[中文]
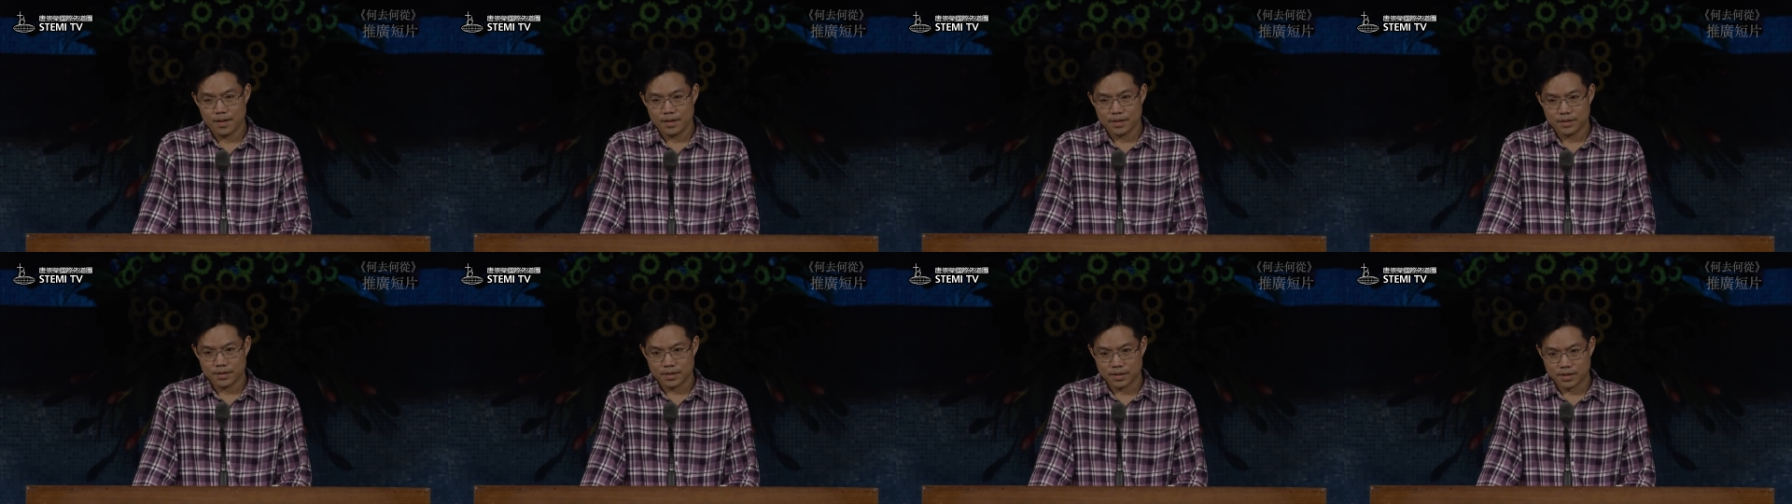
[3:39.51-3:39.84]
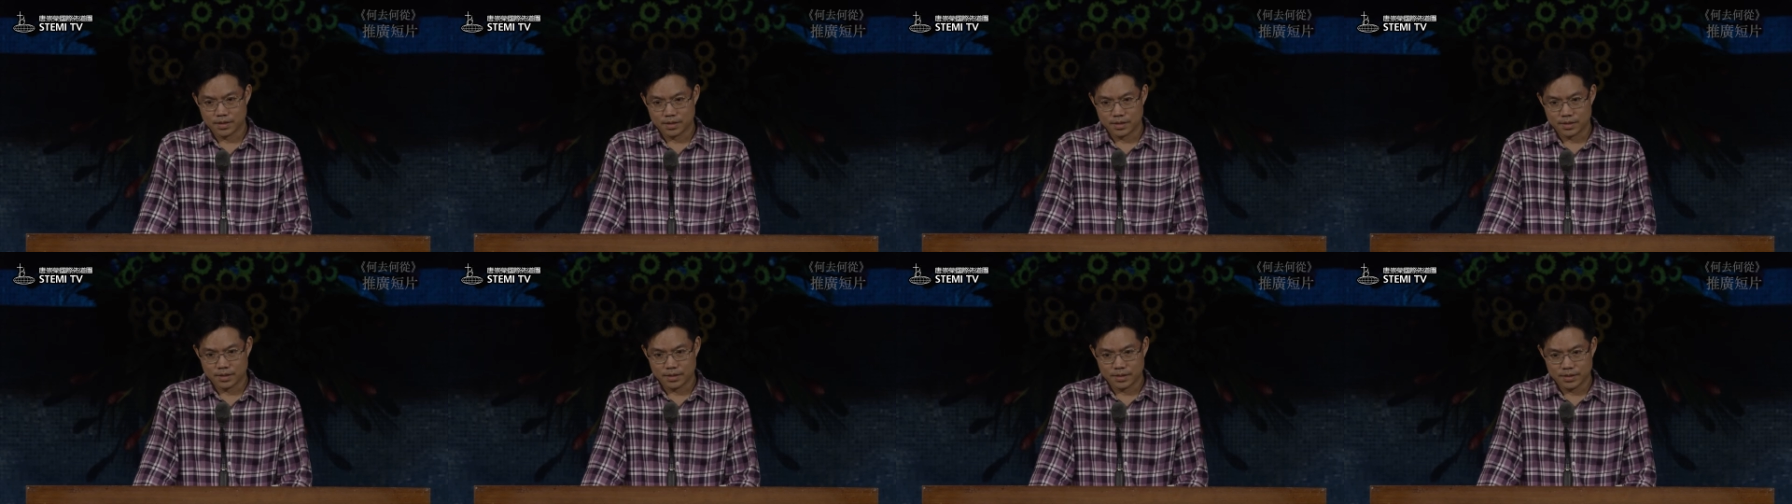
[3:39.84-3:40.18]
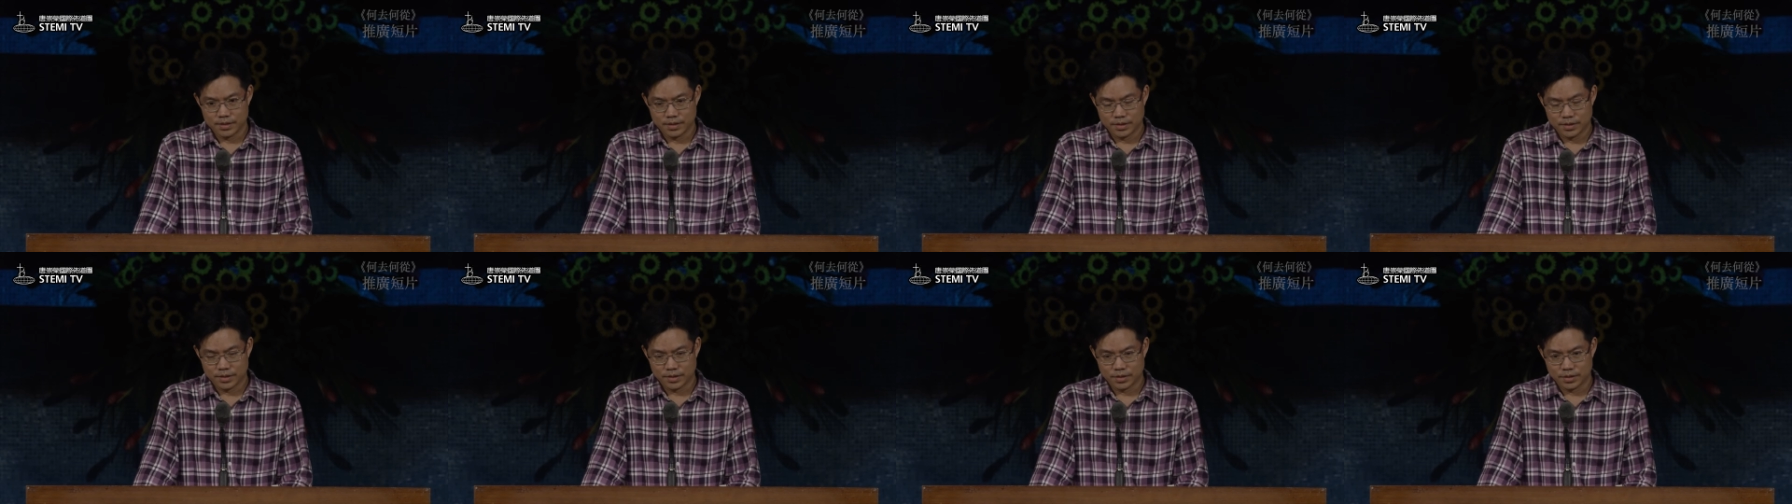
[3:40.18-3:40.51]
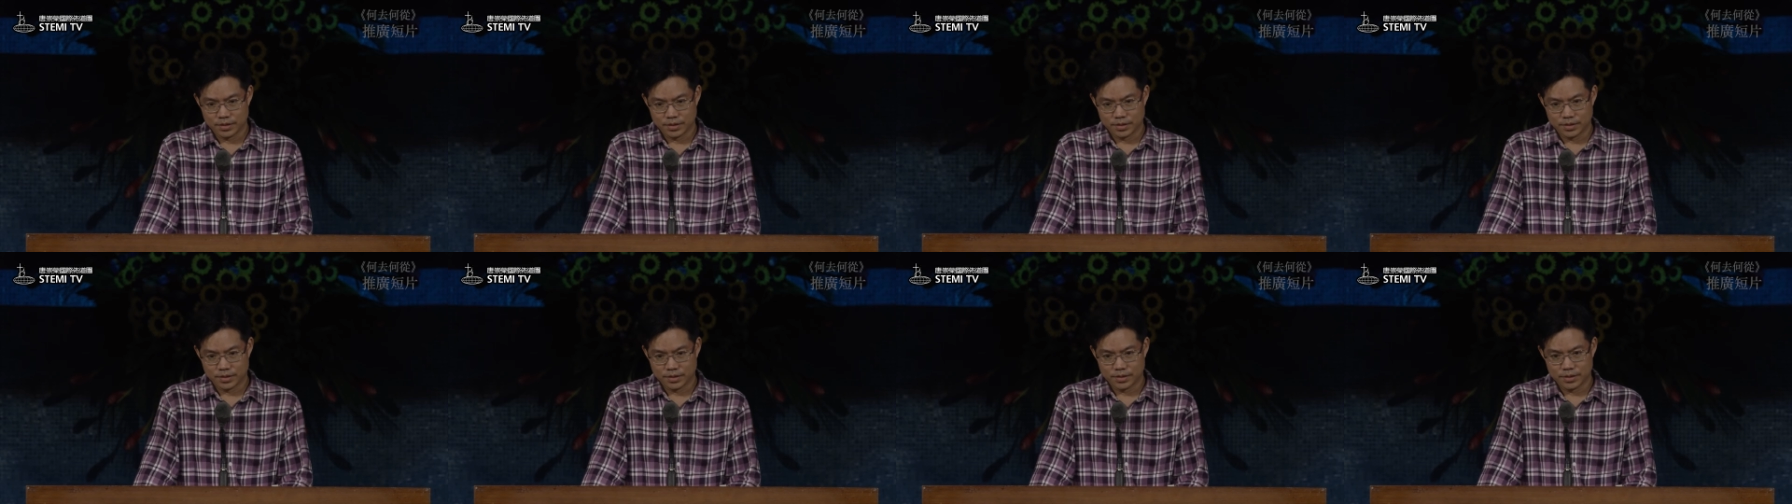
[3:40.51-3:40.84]
这
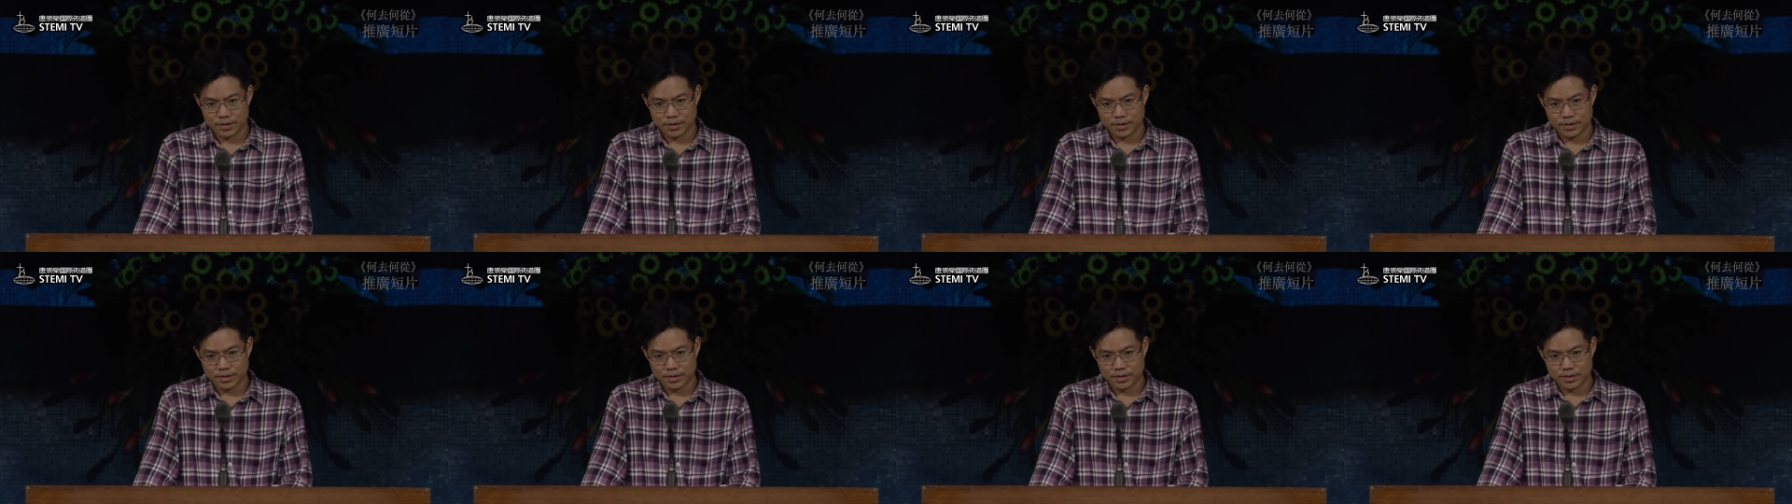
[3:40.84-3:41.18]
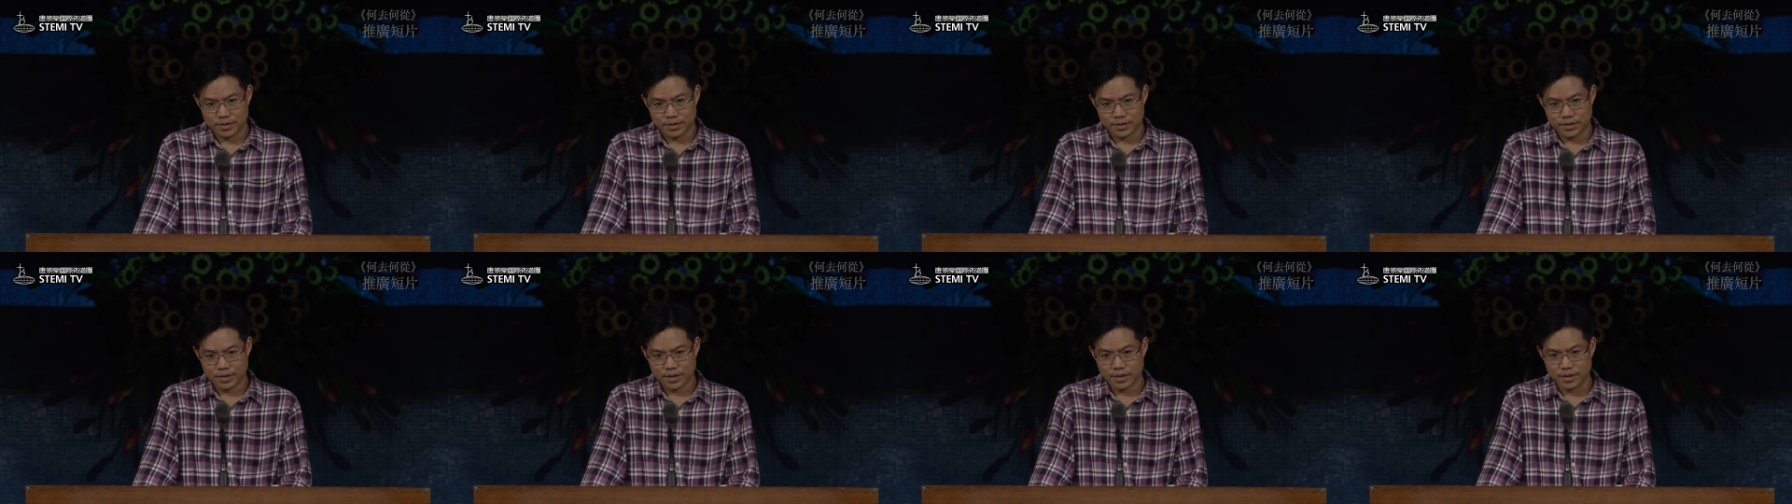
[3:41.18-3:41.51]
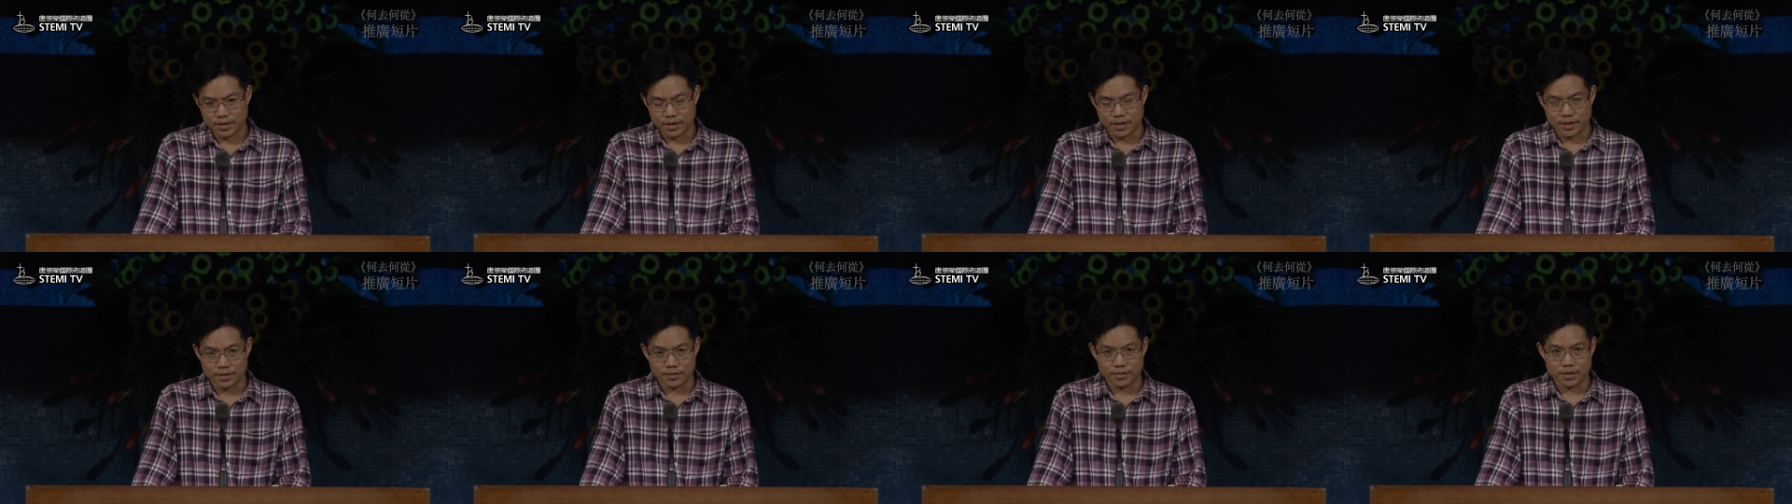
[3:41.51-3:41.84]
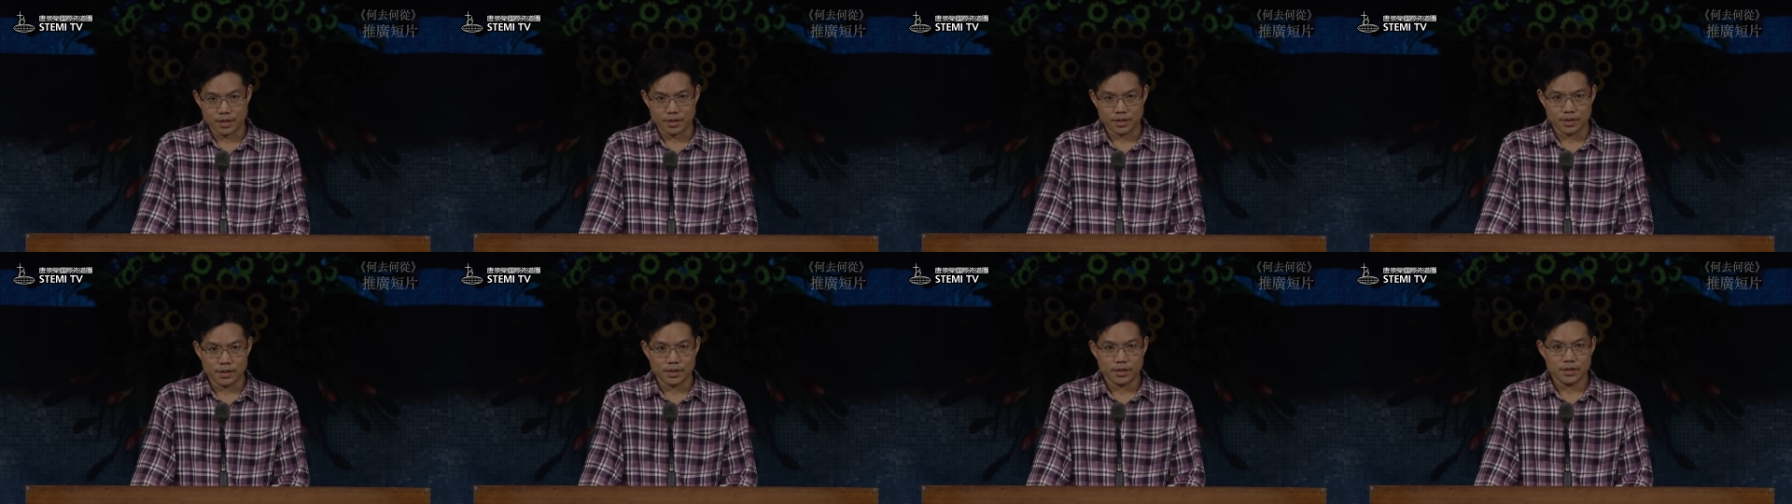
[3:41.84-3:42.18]
十一二年
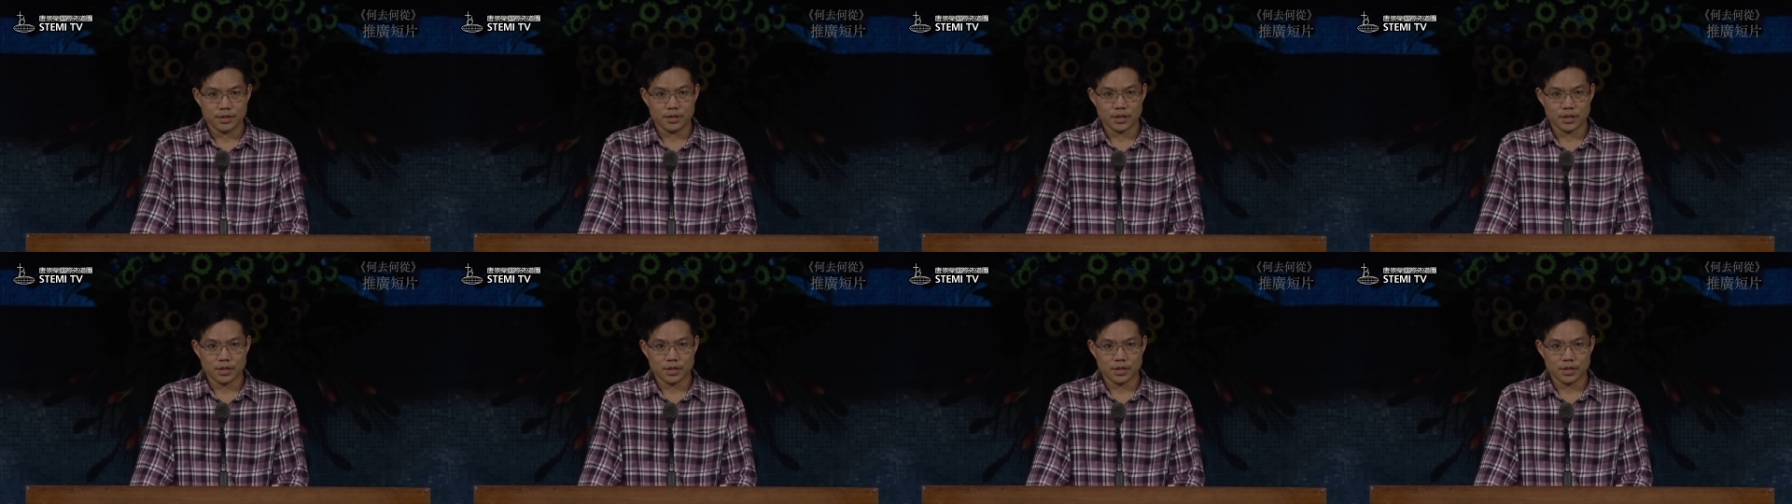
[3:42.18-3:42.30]
的